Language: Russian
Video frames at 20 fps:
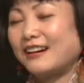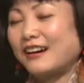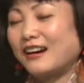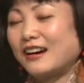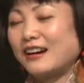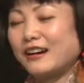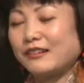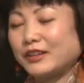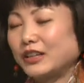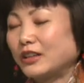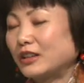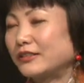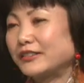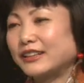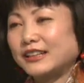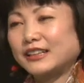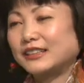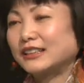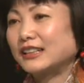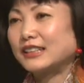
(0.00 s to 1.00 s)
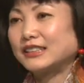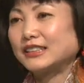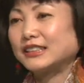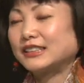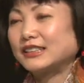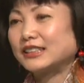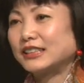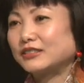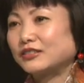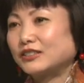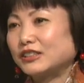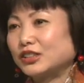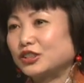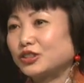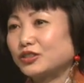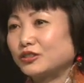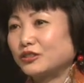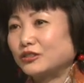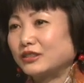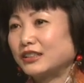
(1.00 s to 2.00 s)
а фигурное катание нет.
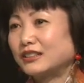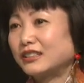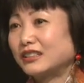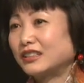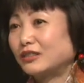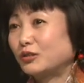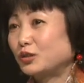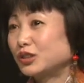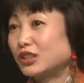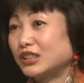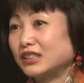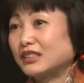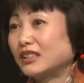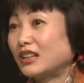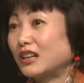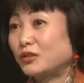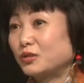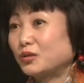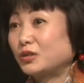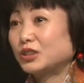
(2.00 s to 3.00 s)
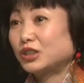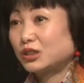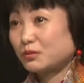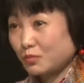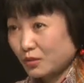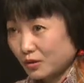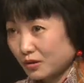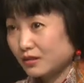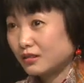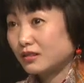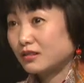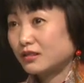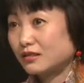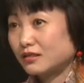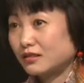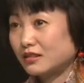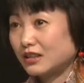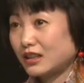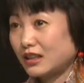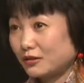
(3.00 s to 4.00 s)
Еще это очень дорогой спорт,
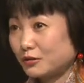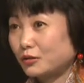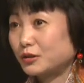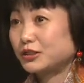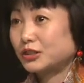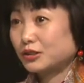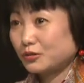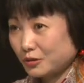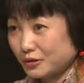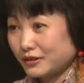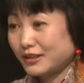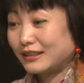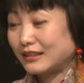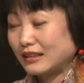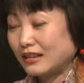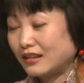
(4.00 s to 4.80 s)
дорогой стоит